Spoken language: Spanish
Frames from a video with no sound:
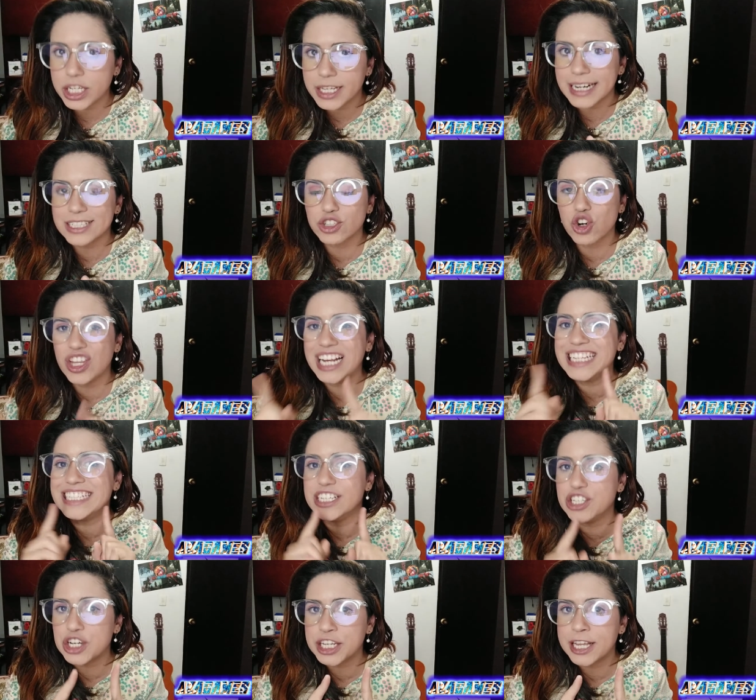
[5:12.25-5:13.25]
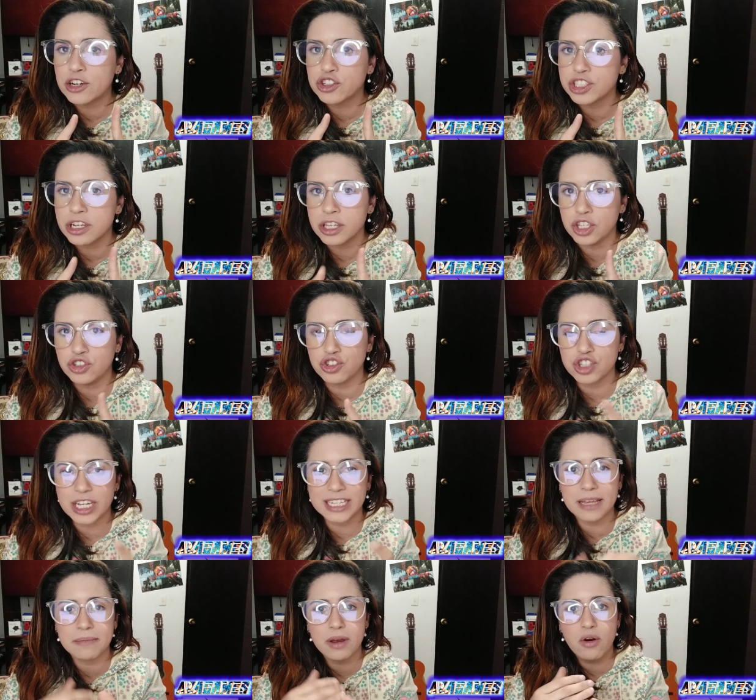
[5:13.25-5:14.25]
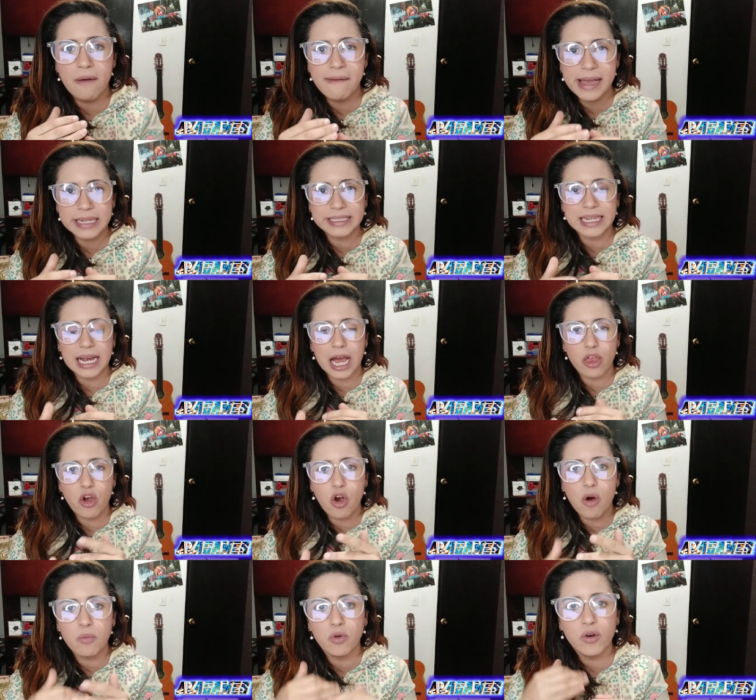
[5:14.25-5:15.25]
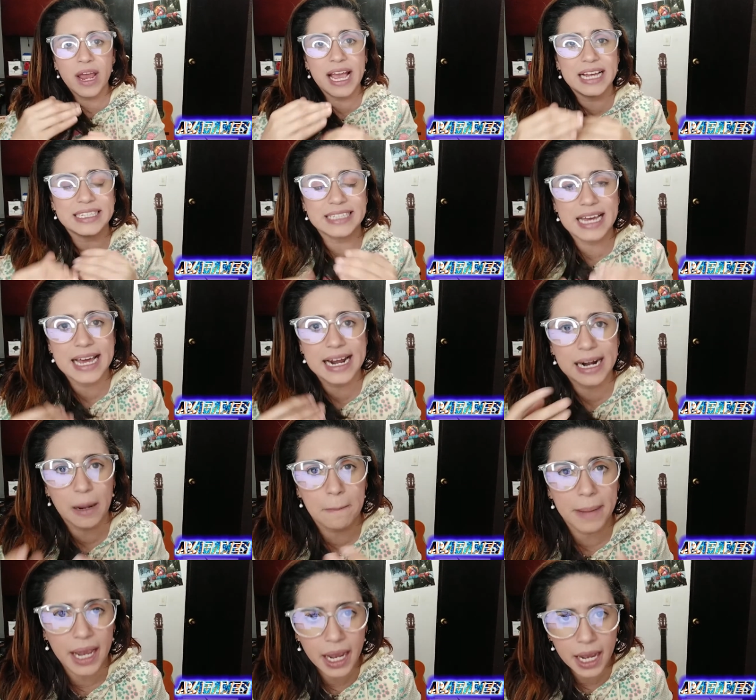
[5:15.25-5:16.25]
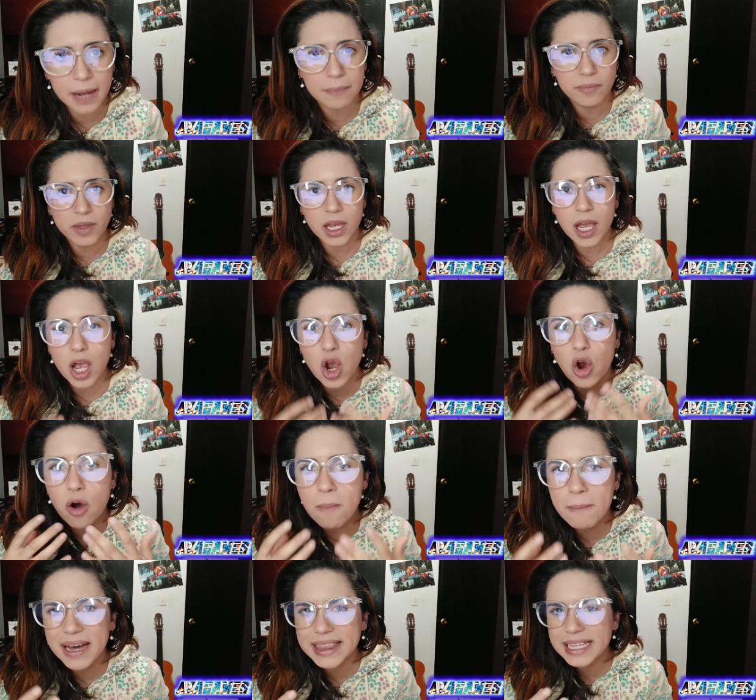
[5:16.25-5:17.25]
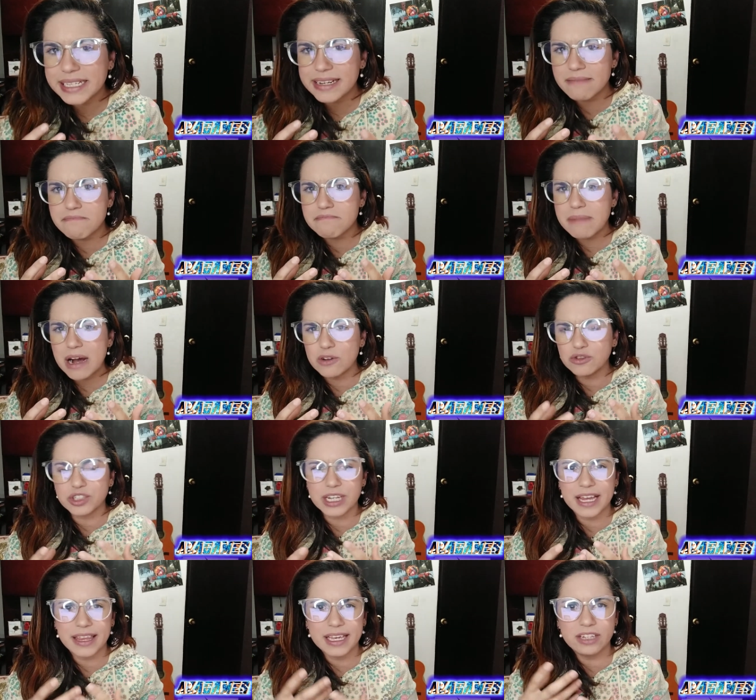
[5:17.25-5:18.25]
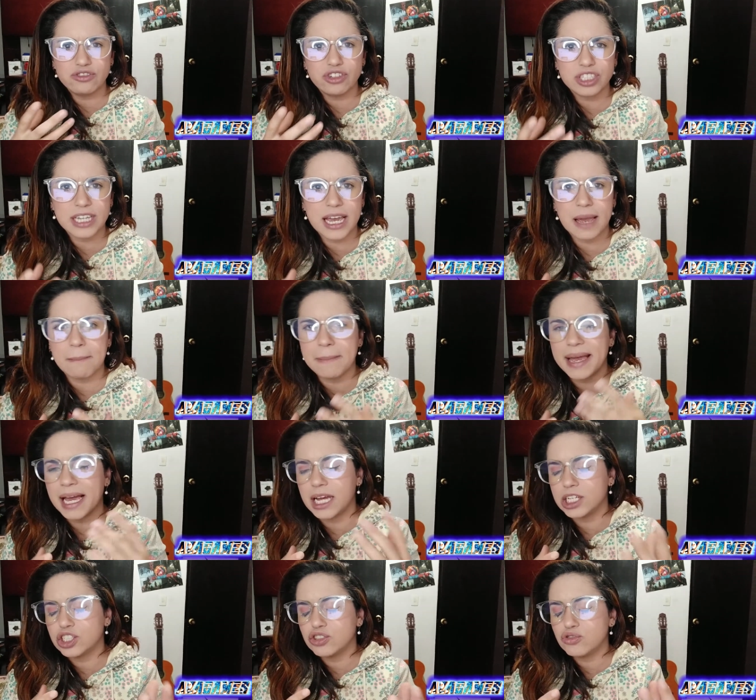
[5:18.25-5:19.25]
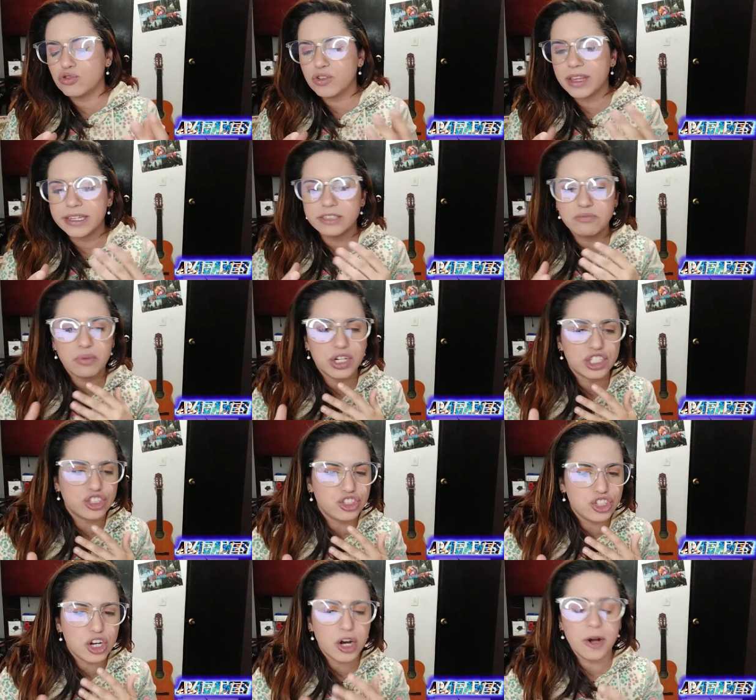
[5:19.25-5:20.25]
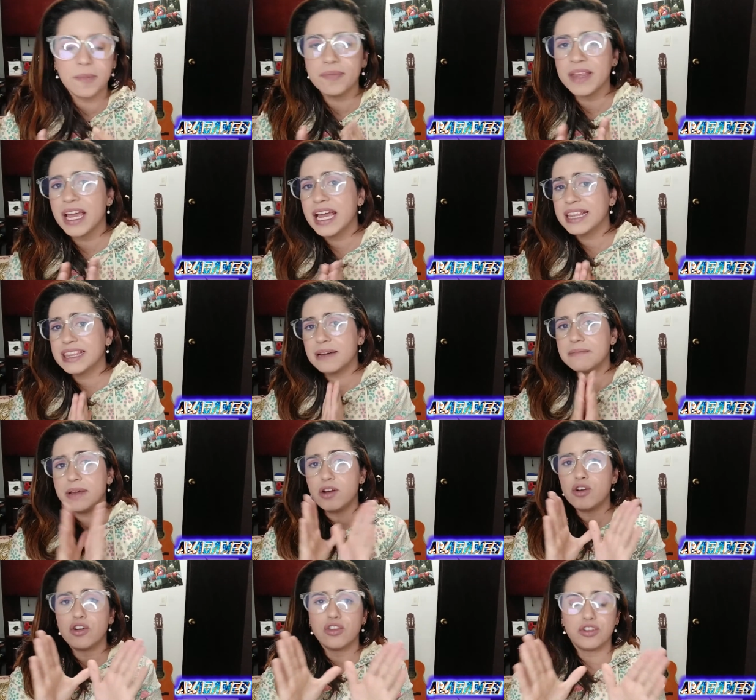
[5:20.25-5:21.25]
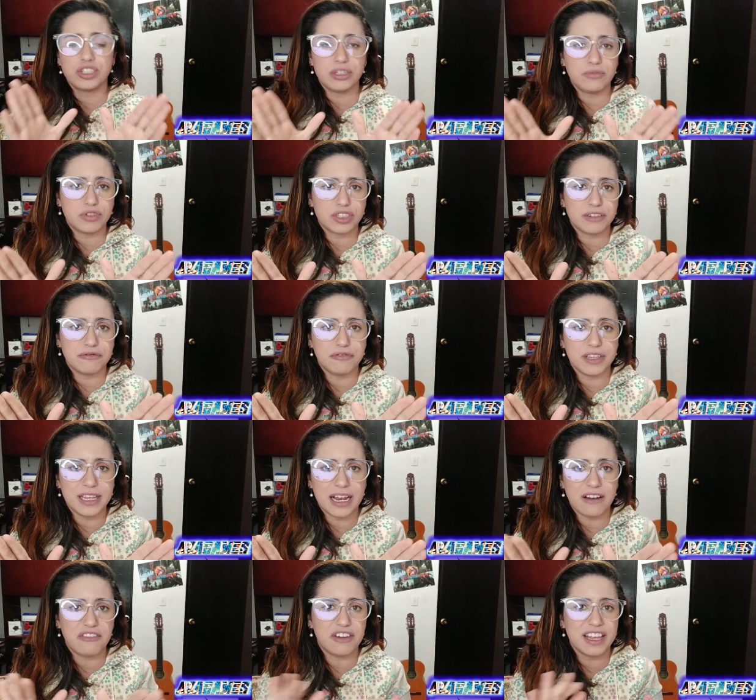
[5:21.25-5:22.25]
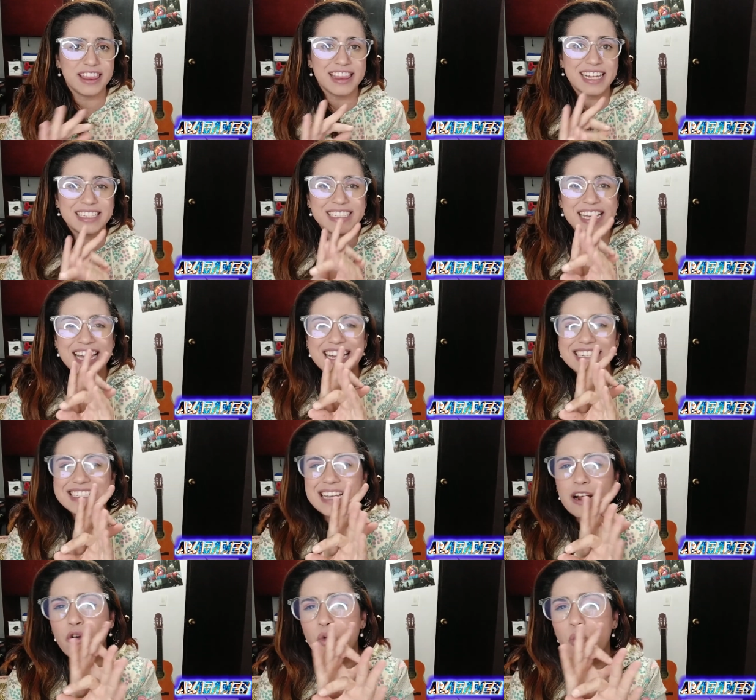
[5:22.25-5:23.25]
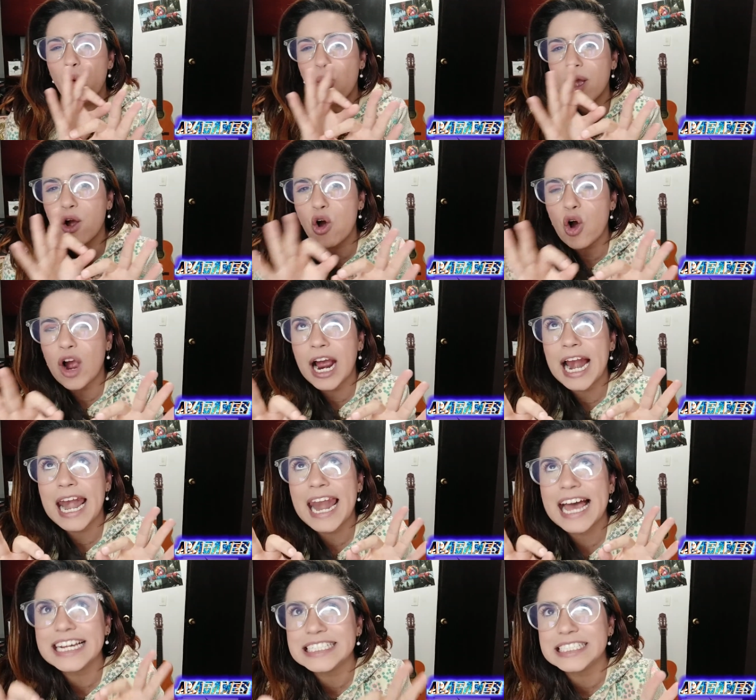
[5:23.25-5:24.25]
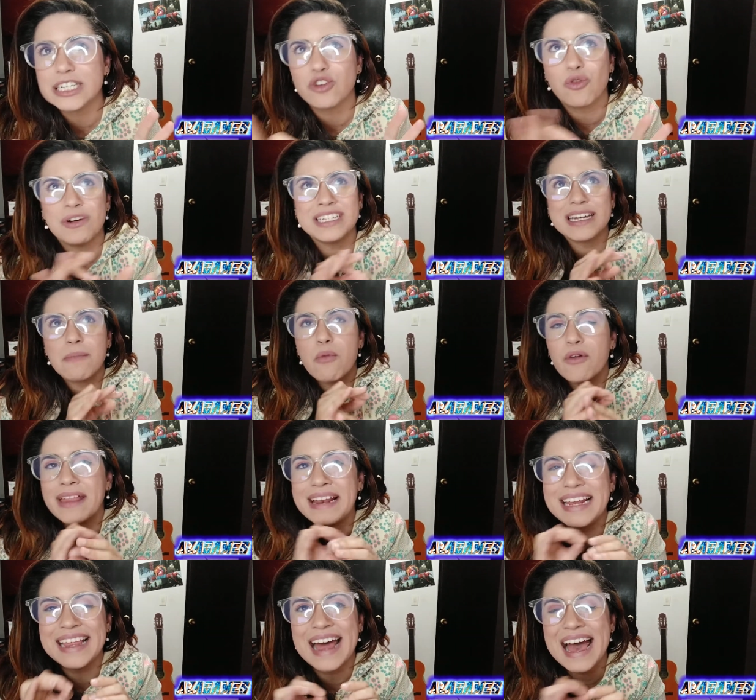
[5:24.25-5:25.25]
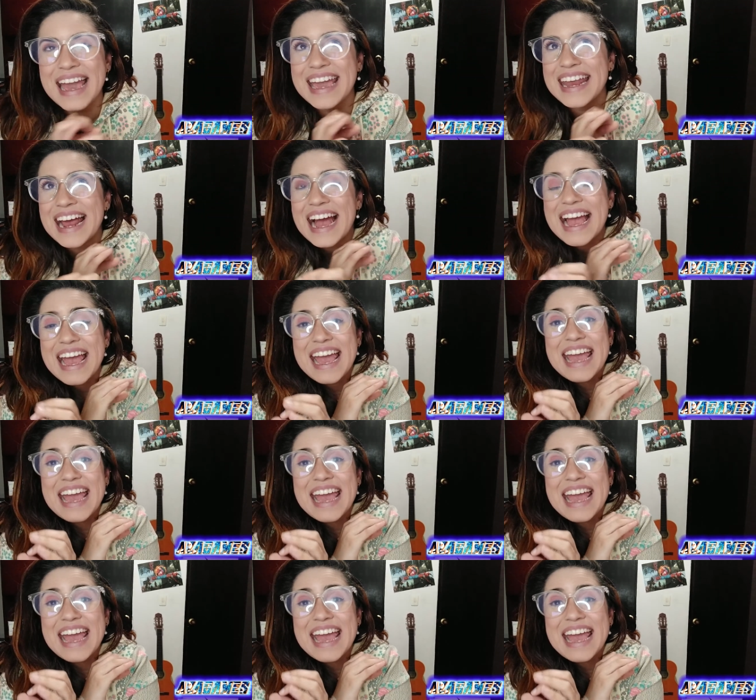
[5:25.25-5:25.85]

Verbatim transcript: atrás con El Señor de los Anillos, que también lo habían sacado como un SRPG. Combates en pausa, de esos que pegas tú, después yo. También lo conocimos en Final Fantasy, ese era un juego clásico, esa modalidad era